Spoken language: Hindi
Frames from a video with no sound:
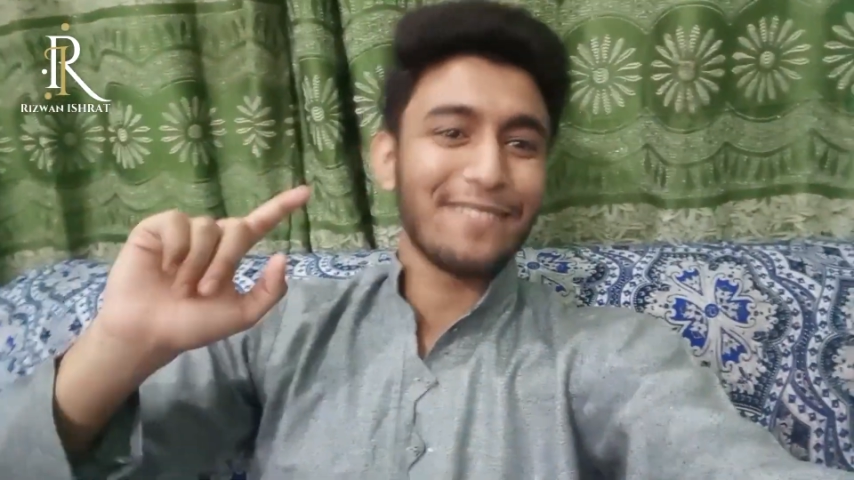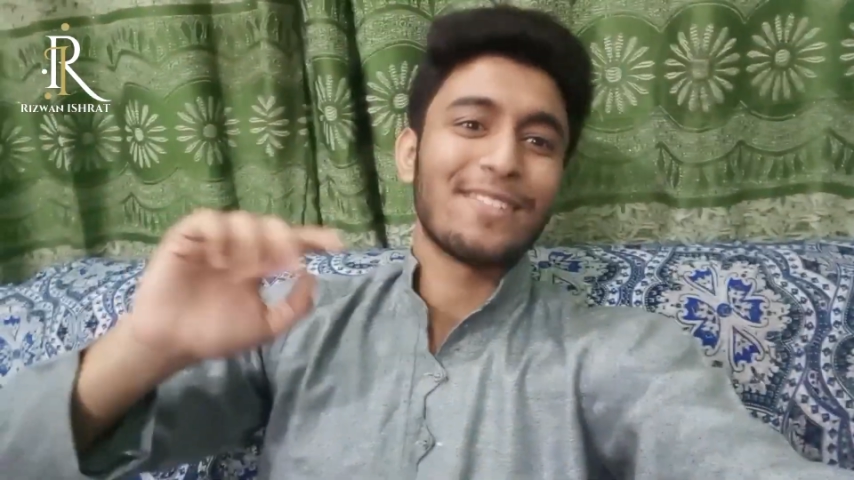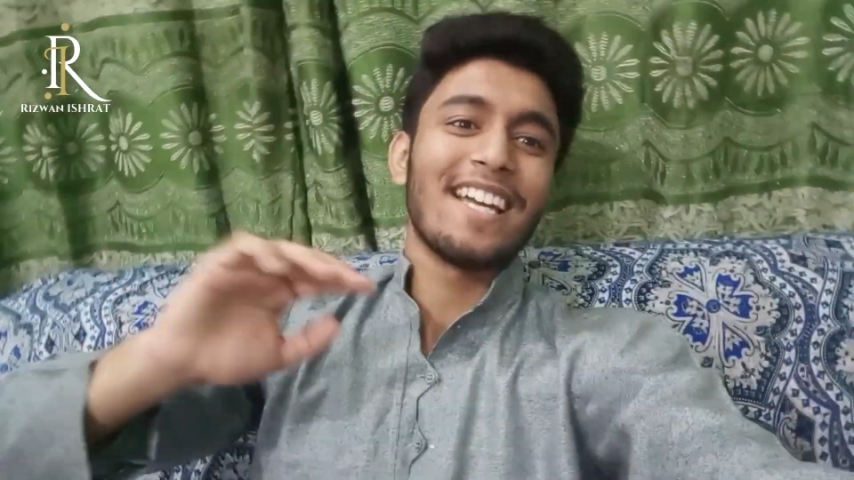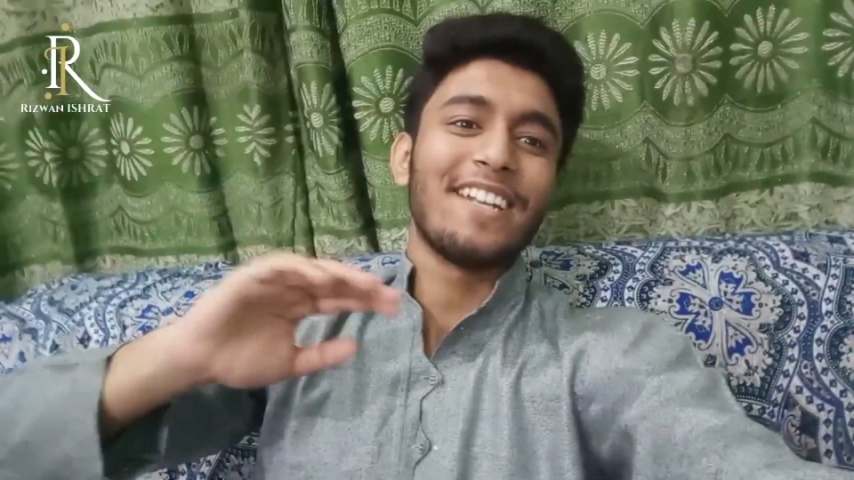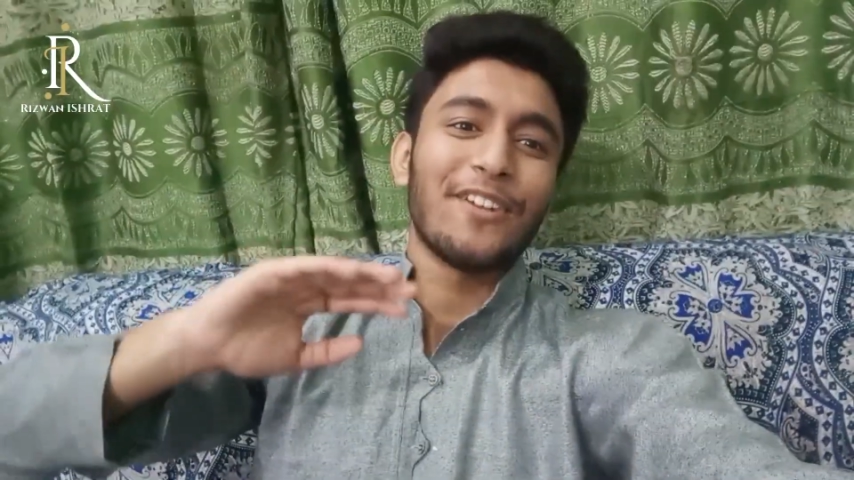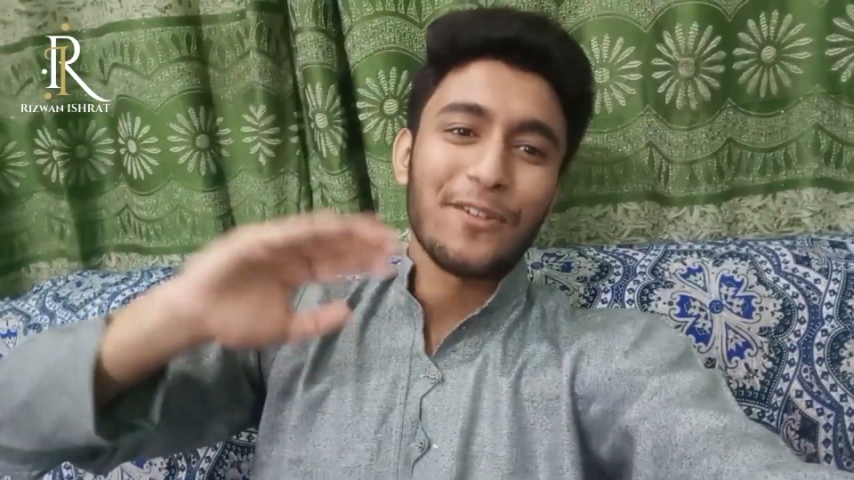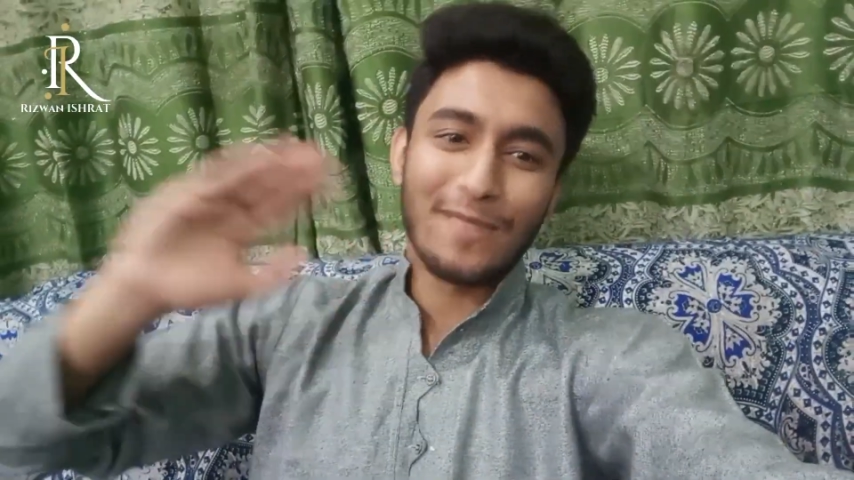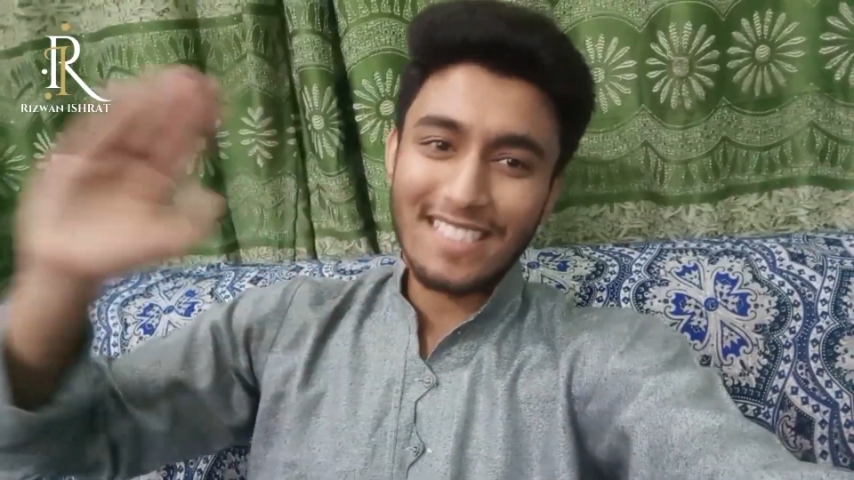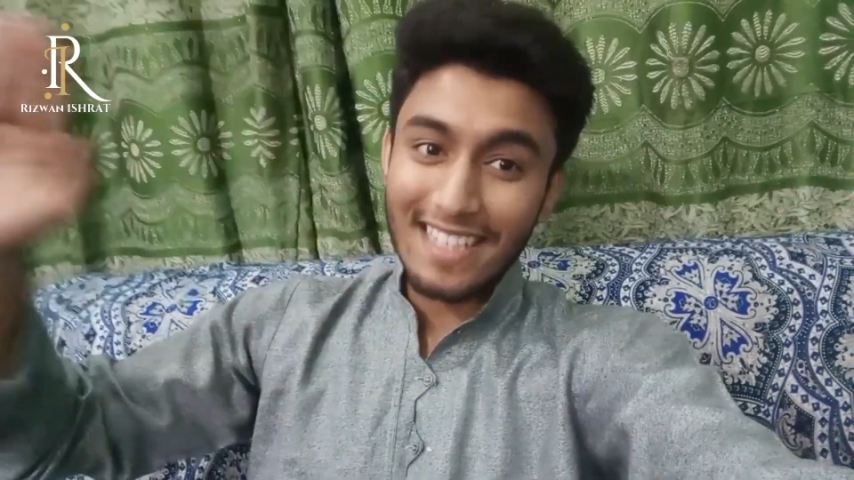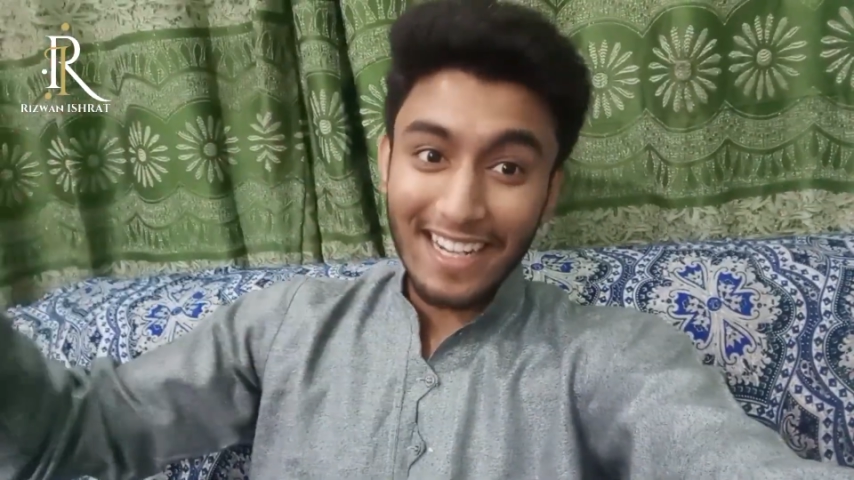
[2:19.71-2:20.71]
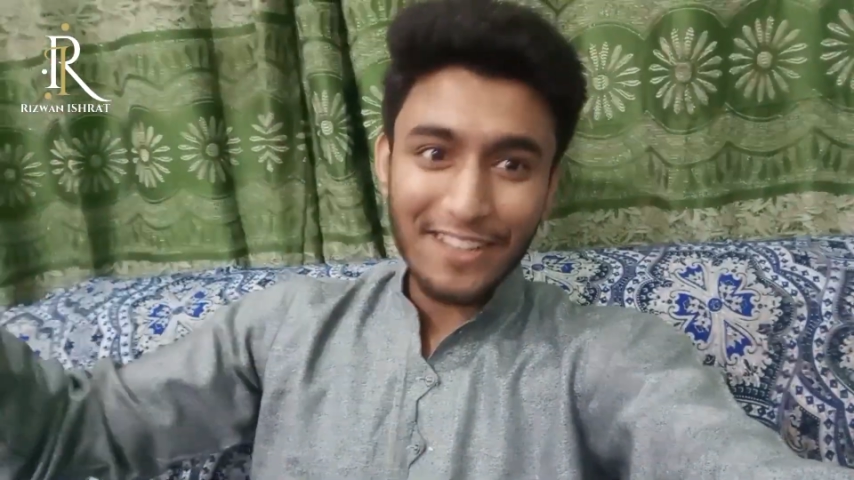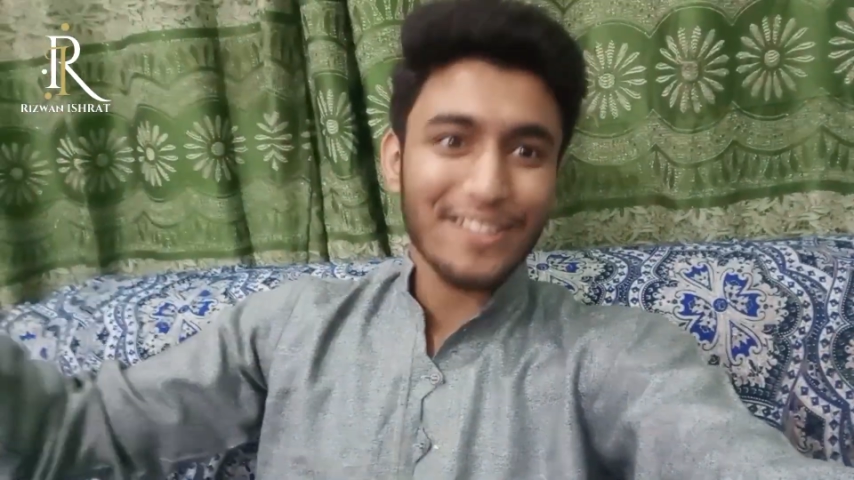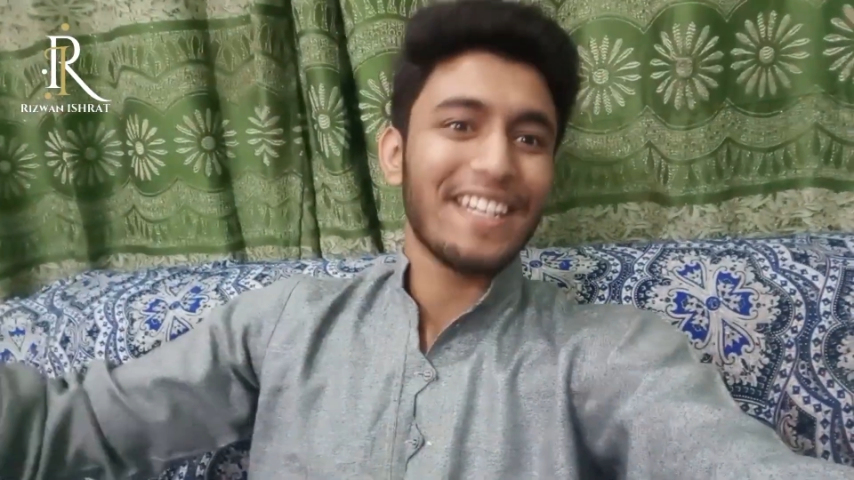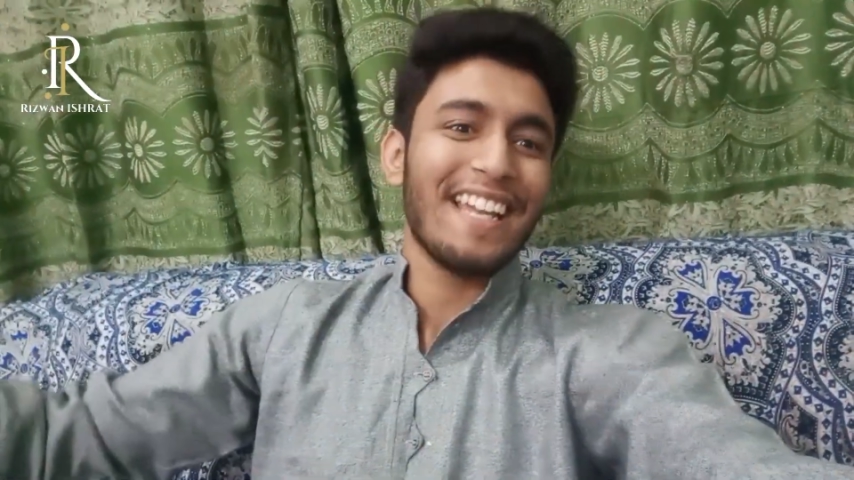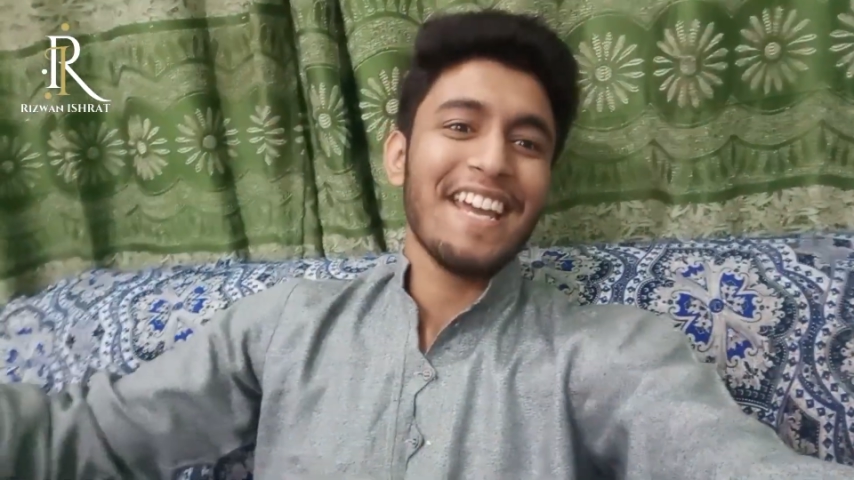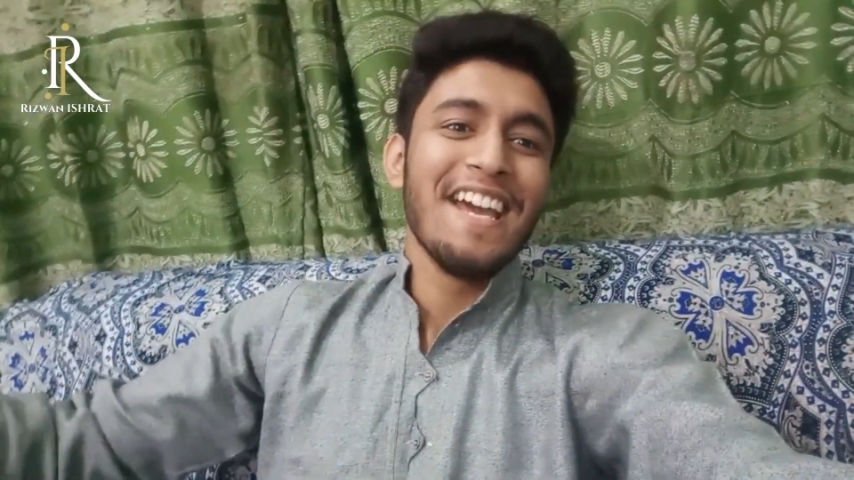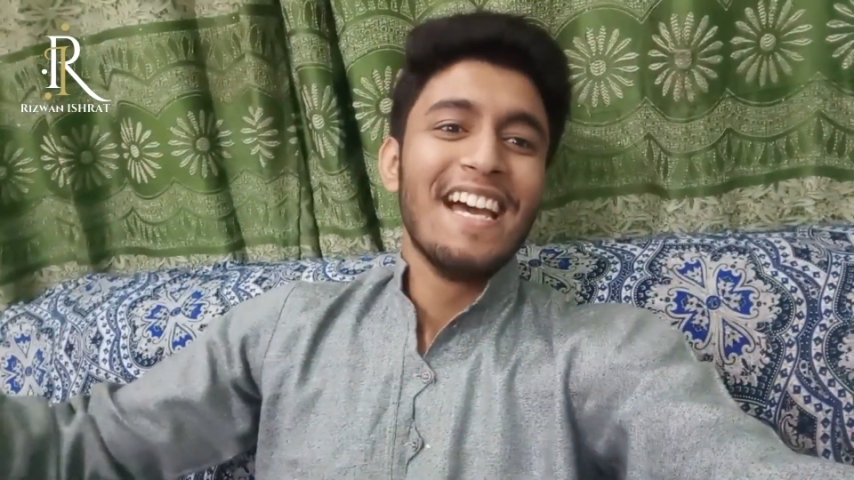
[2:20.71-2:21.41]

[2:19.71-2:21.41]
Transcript: जब सारे डॉक्यूमेंट्स रेडी हो जाएंगे